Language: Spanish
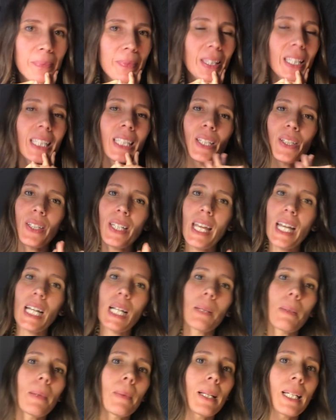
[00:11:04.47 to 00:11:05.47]
En teoría
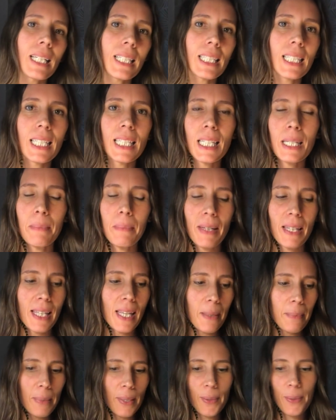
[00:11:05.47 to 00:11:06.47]
acababa a las 3 y
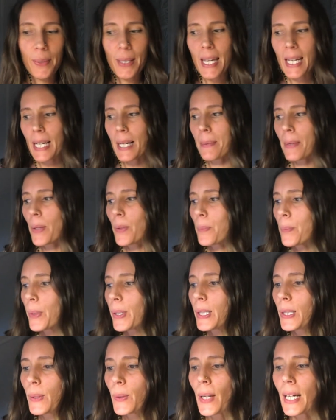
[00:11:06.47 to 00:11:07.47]
media, pero he acabado un
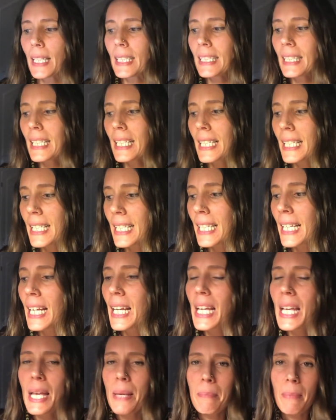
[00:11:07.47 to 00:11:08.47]
poquito antes.
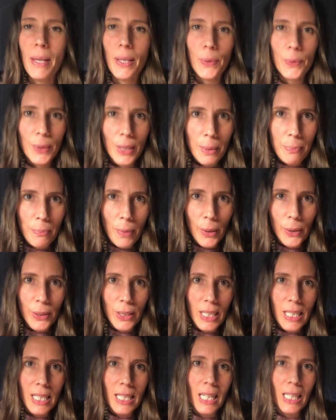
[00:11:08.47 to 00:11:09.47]
Me ha dado tiempo a
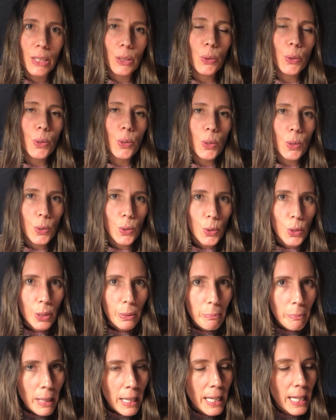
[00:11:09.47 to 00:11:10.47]
contestar todos los
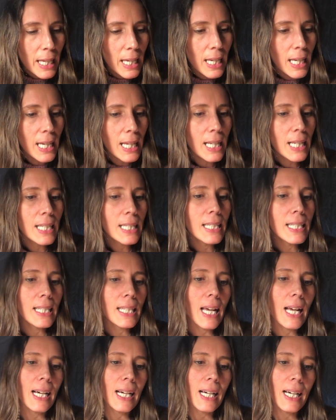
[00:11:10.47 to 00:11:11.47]
mails,
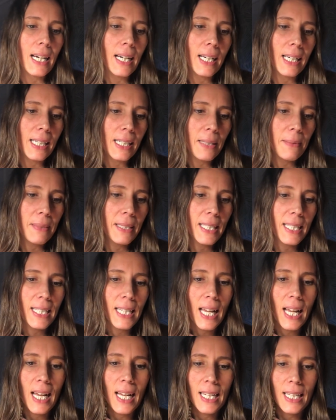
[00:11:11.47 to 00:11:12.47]
a
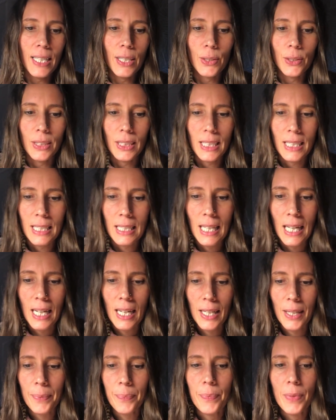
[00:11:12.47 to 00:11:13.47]
revisar y
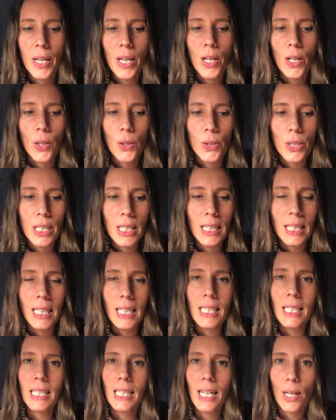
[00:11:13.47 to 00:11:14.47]
contestar
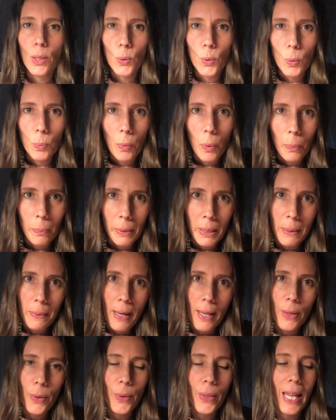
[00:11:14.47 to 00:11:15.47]
cositas en el grupo
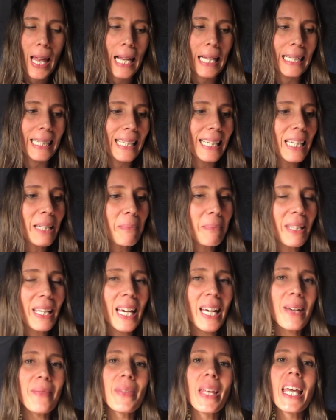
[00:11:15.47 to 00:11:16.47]
privado de
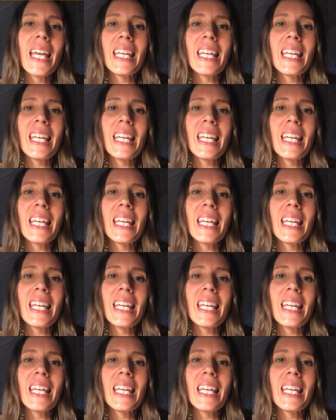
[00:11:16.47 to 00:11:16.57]
alquimia.